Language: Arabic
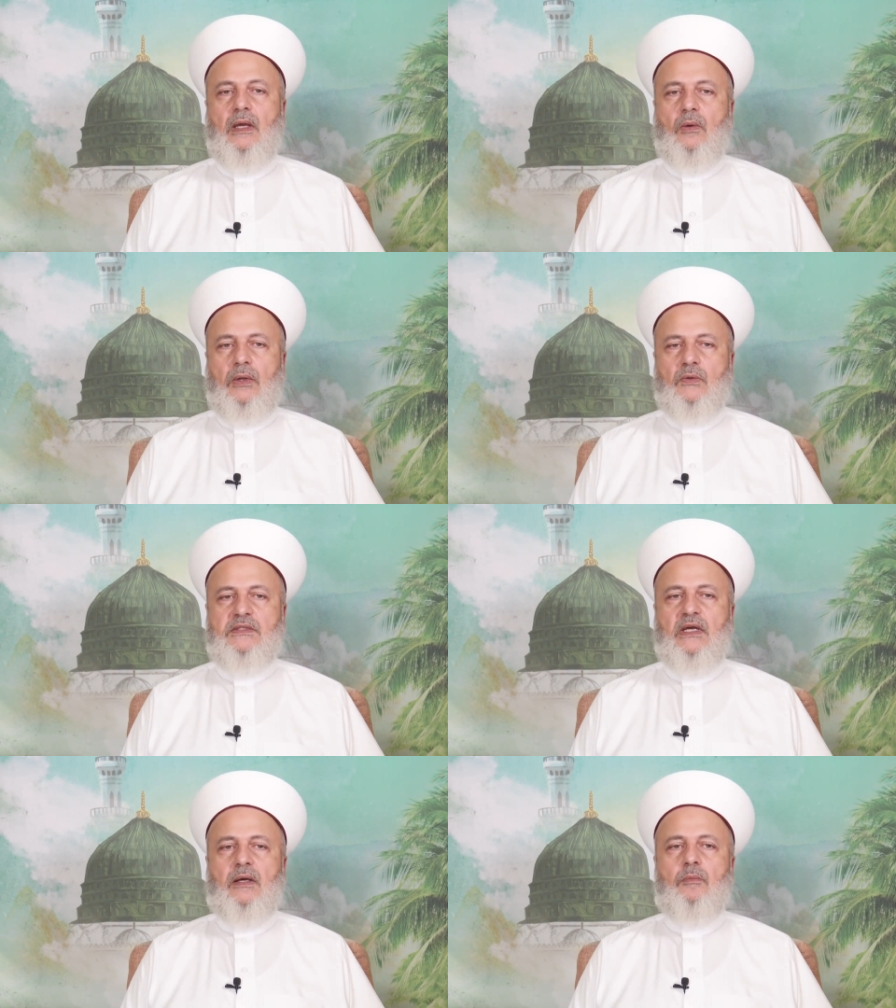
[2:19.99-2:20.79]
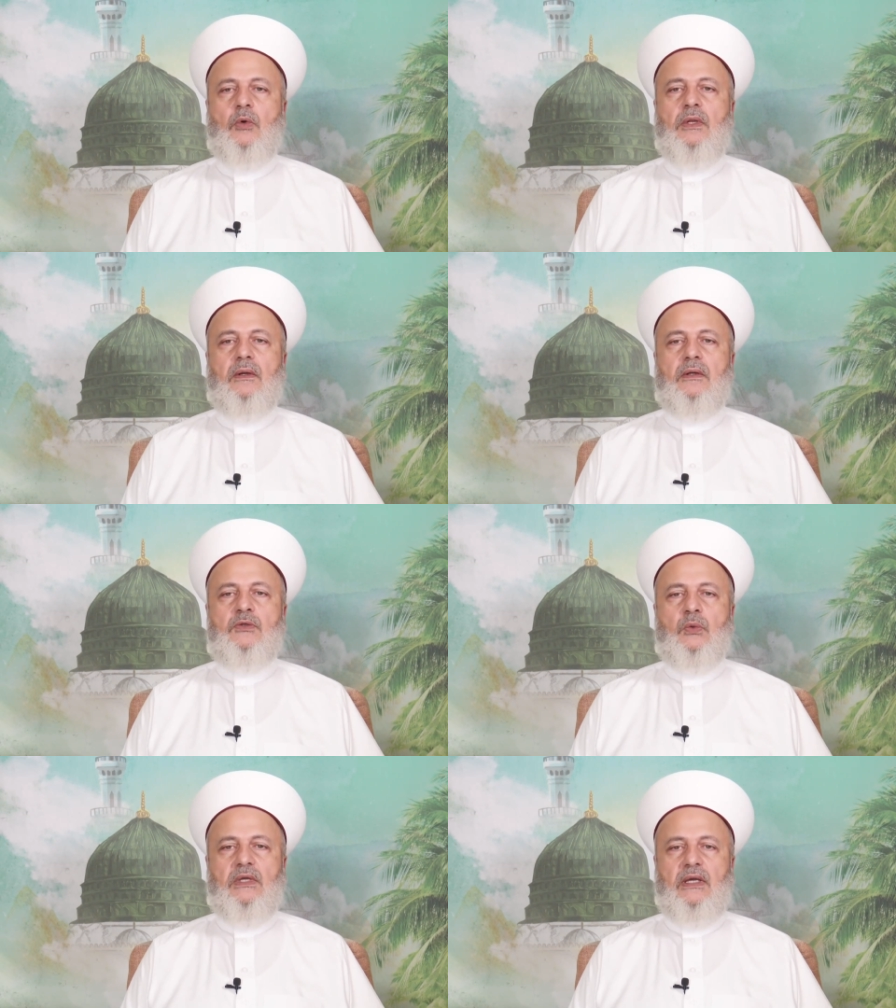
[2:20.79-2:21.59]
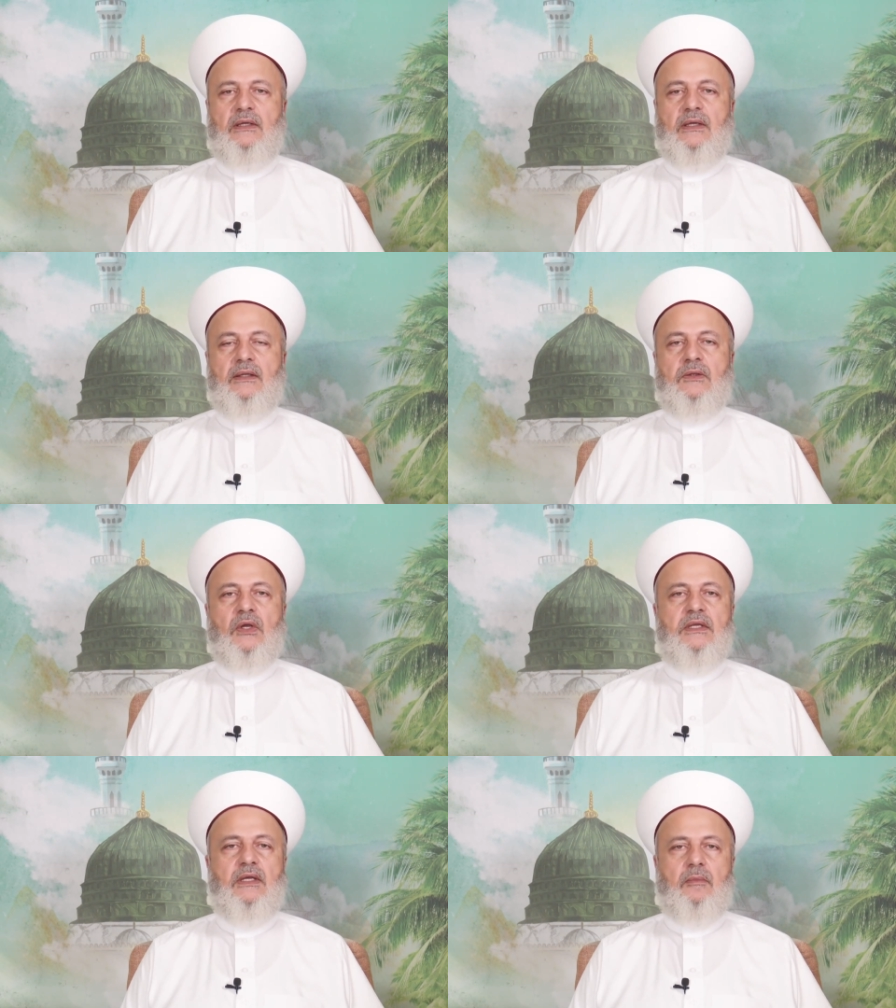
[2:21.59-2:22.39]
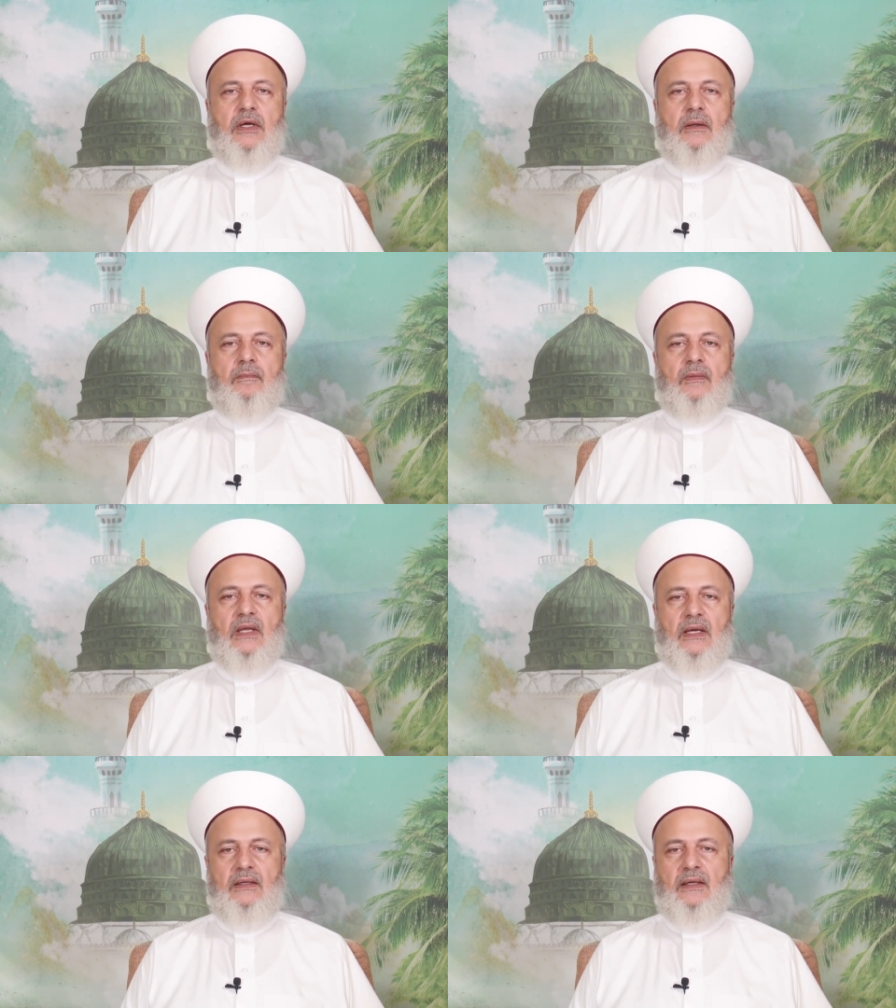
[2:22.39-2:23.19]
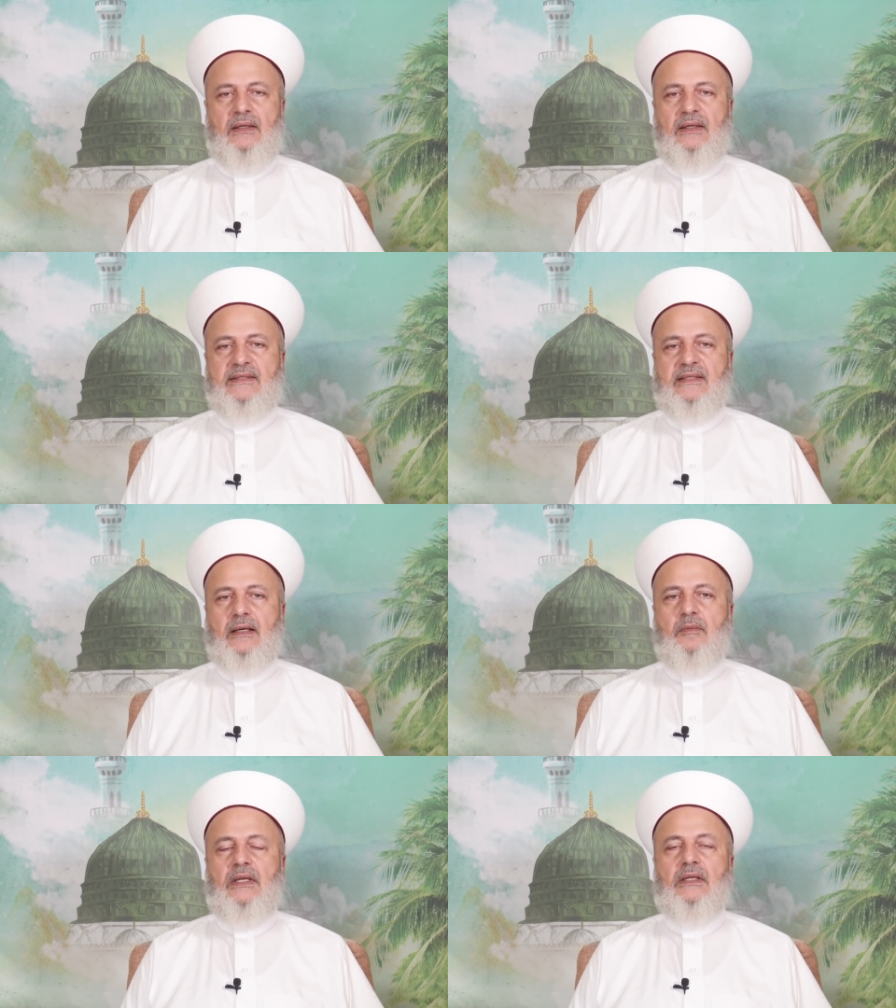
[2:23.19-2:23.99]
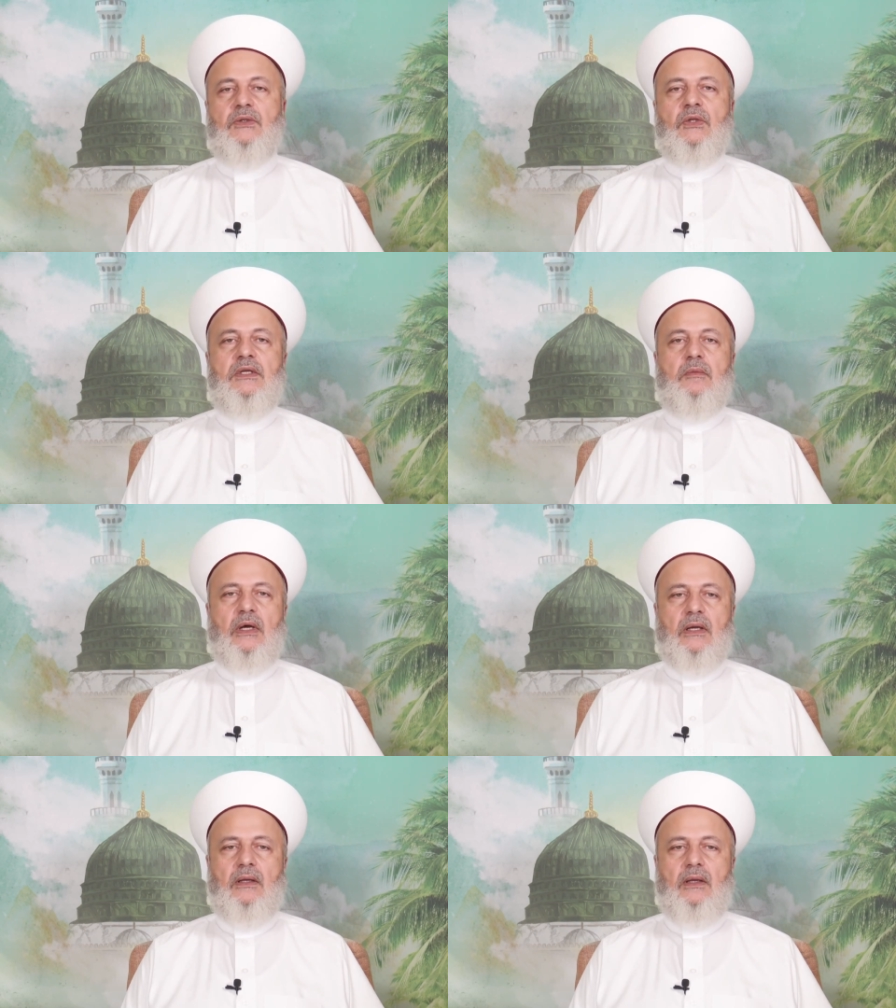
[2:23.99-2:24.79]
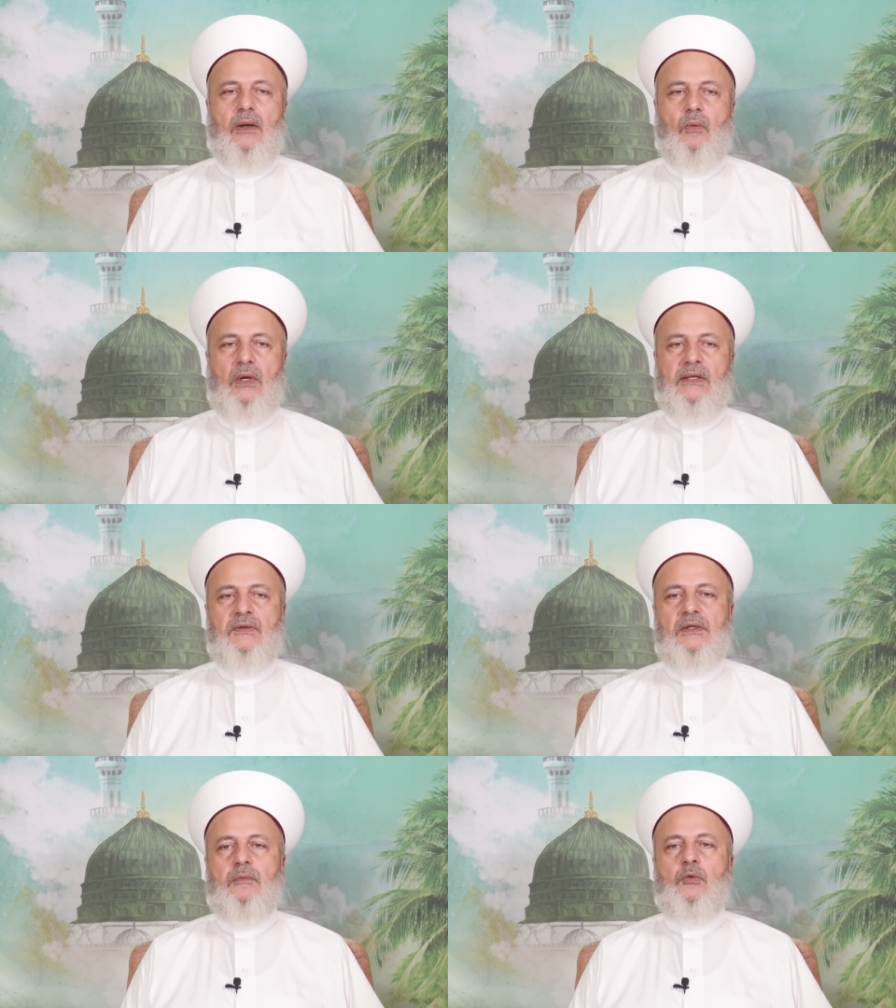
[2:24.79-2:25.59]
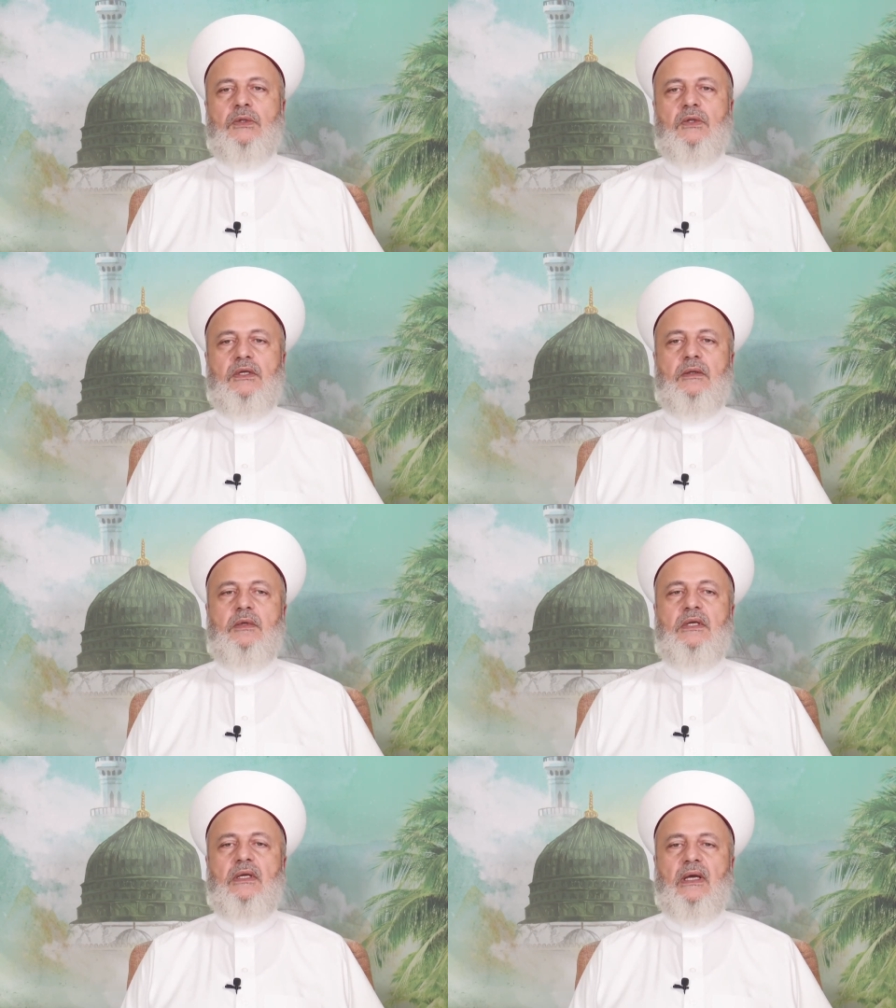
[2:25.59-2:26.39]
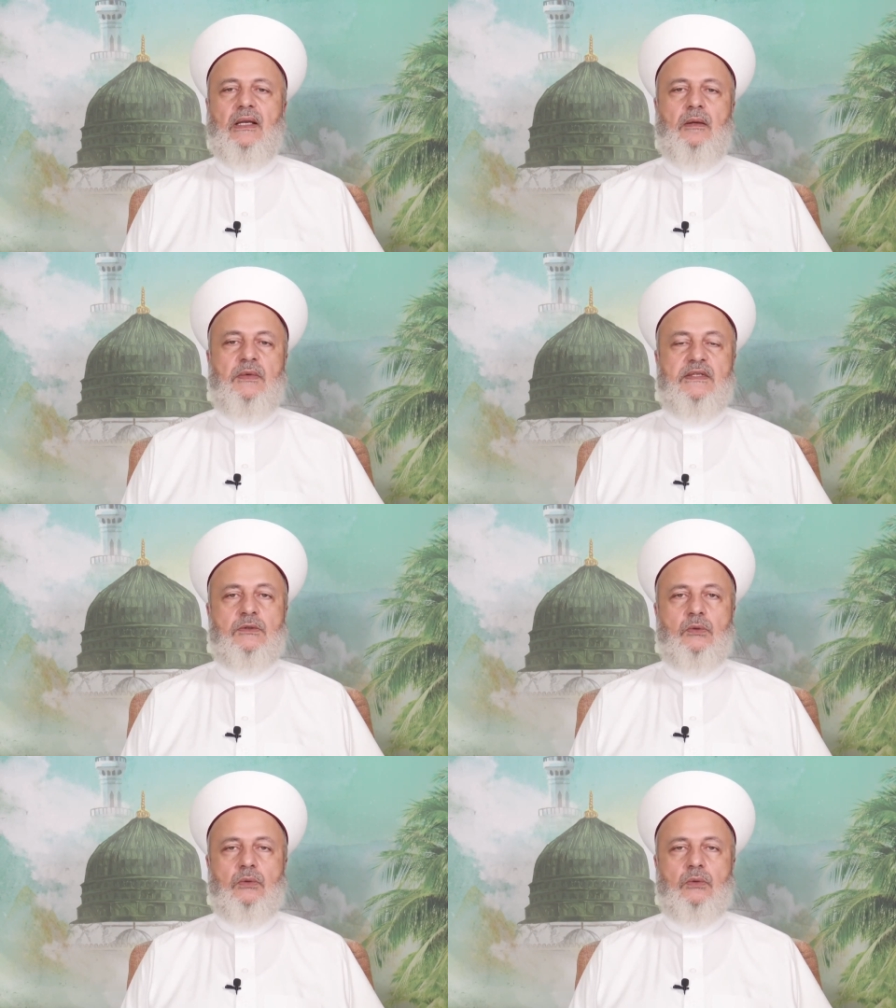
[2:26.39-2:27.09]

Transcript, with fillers: ويستحب للرجل أن يتطيب أي أن يستعمل الطيبة وأطيب الطيب المسك